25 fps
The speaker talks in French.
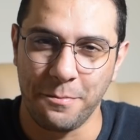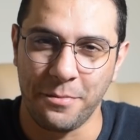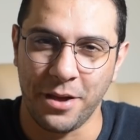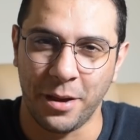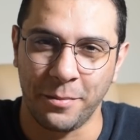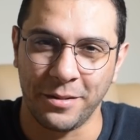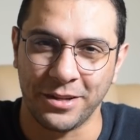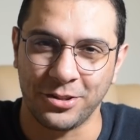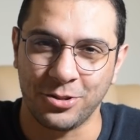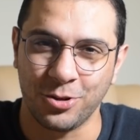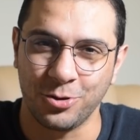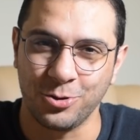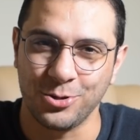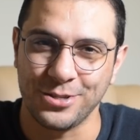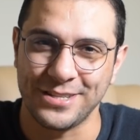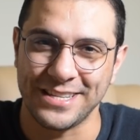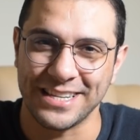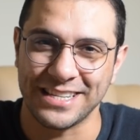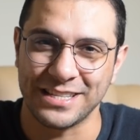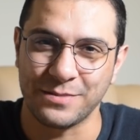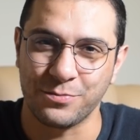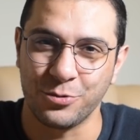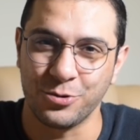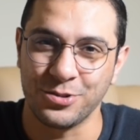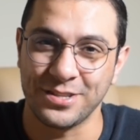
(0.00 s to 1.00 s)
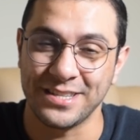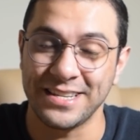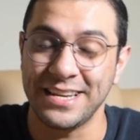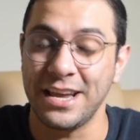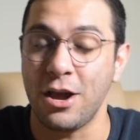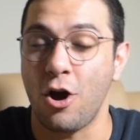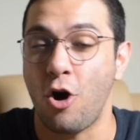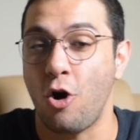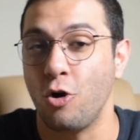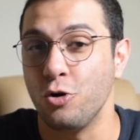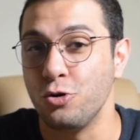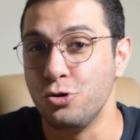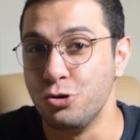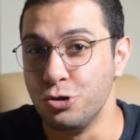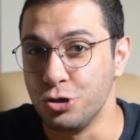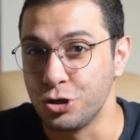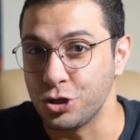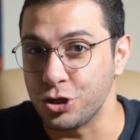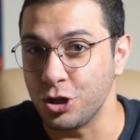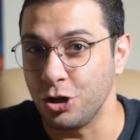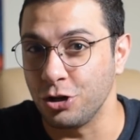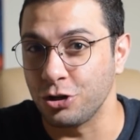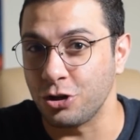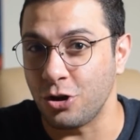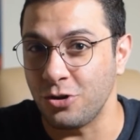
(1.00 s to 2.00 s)
permettant de s'exposer en une
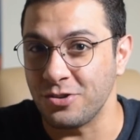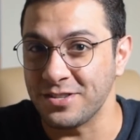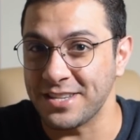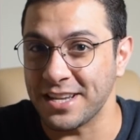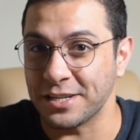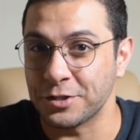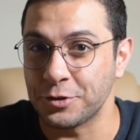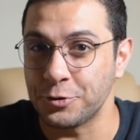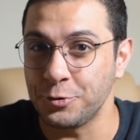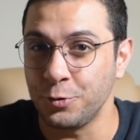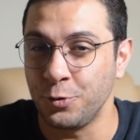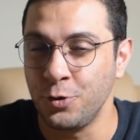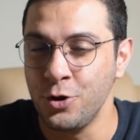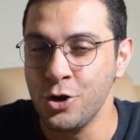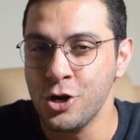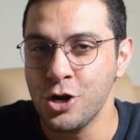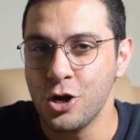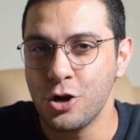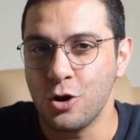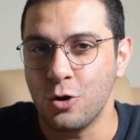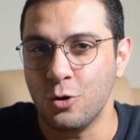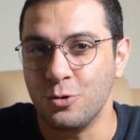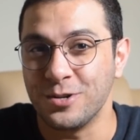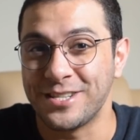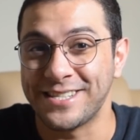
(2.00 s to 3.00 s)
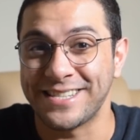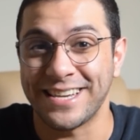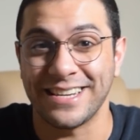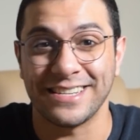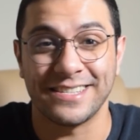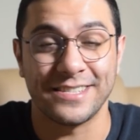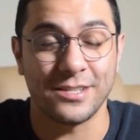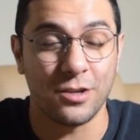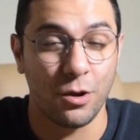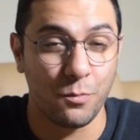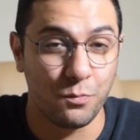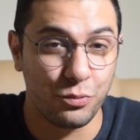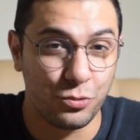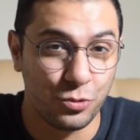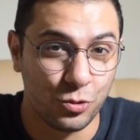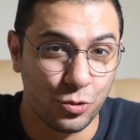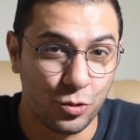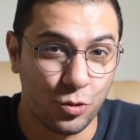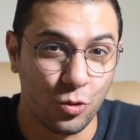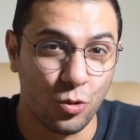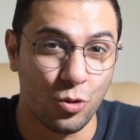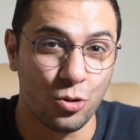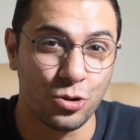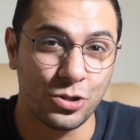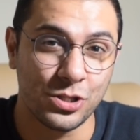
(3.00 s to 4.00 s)
seule transaction aux 500 plus
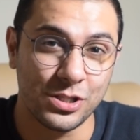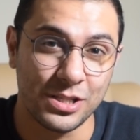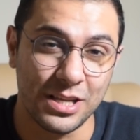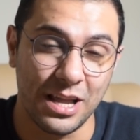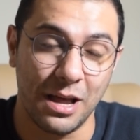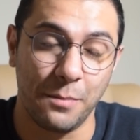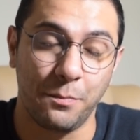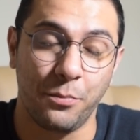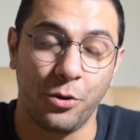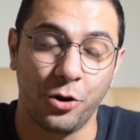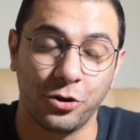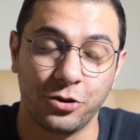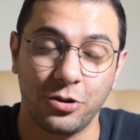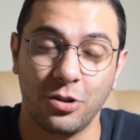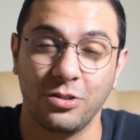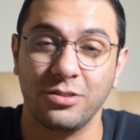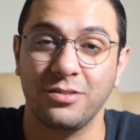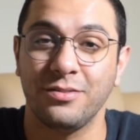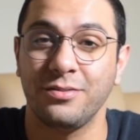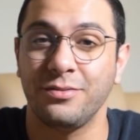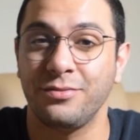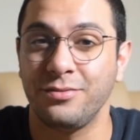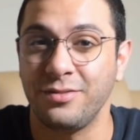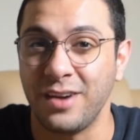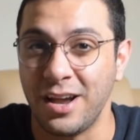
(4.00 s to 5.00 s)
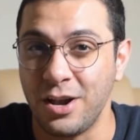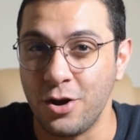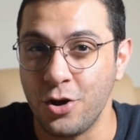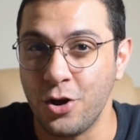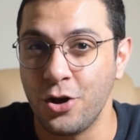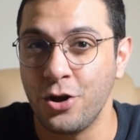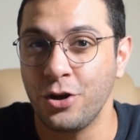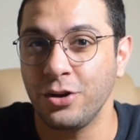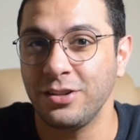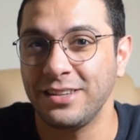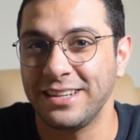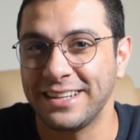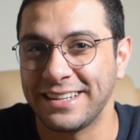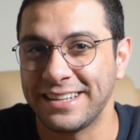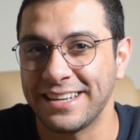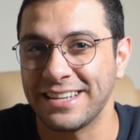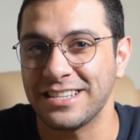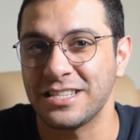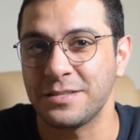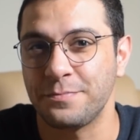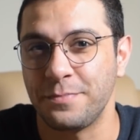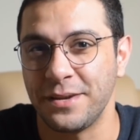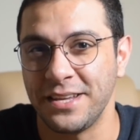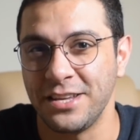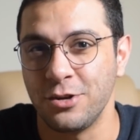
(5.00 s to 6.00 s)
grosses importantes valeurs des
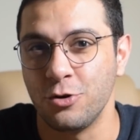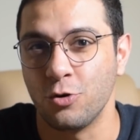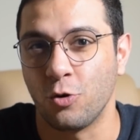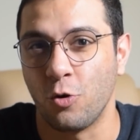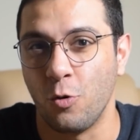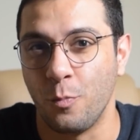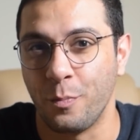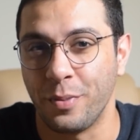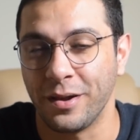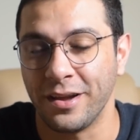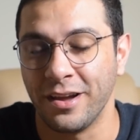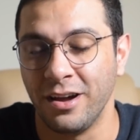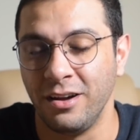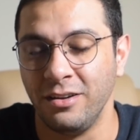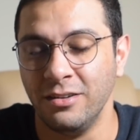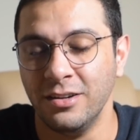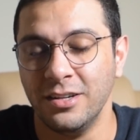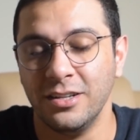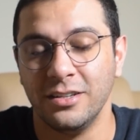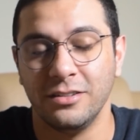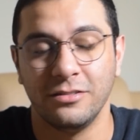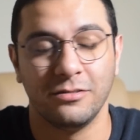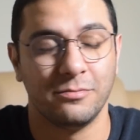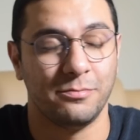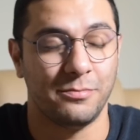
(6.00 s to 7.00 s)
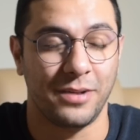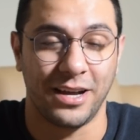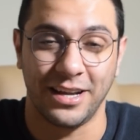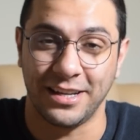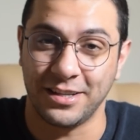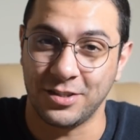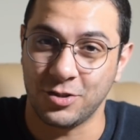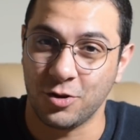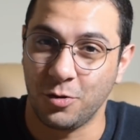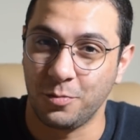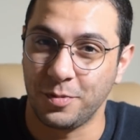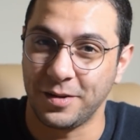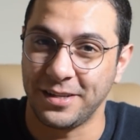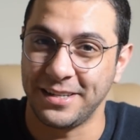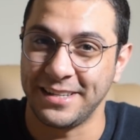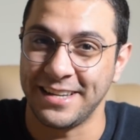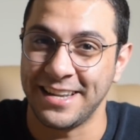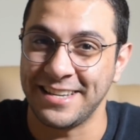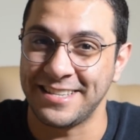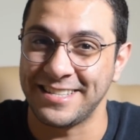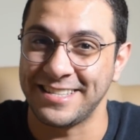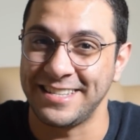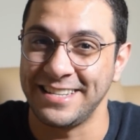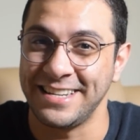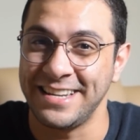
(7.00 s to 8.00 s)
15 pays européens, par exemple
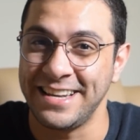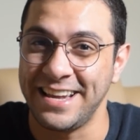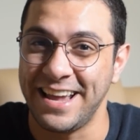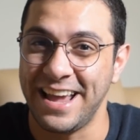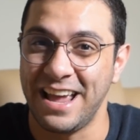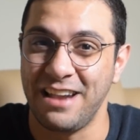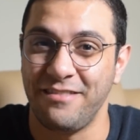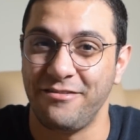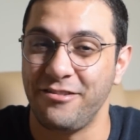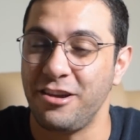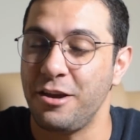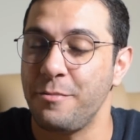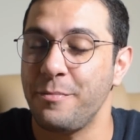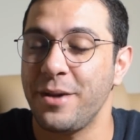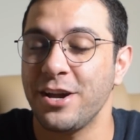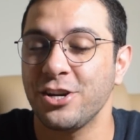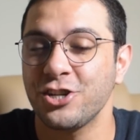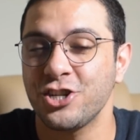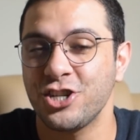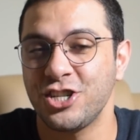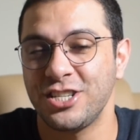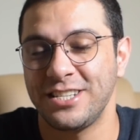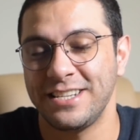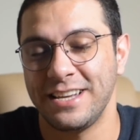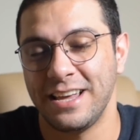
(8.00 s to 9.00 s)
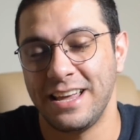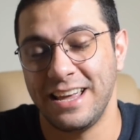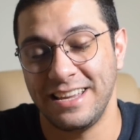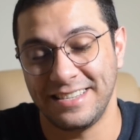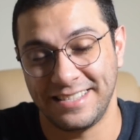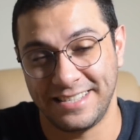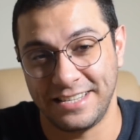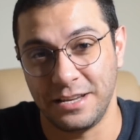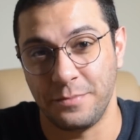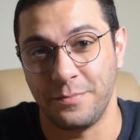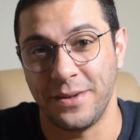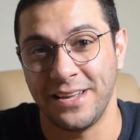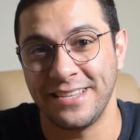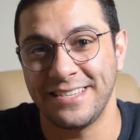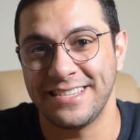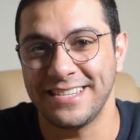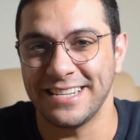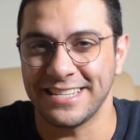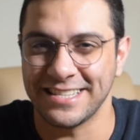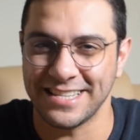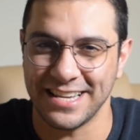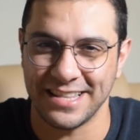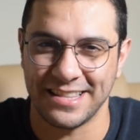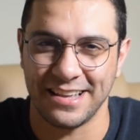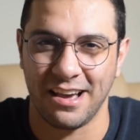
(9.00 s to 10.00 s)
Nestlé, LVMH,
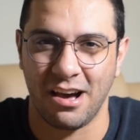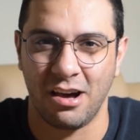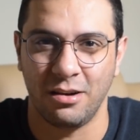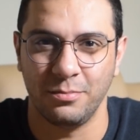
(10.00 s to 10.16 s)
Siemens, etc.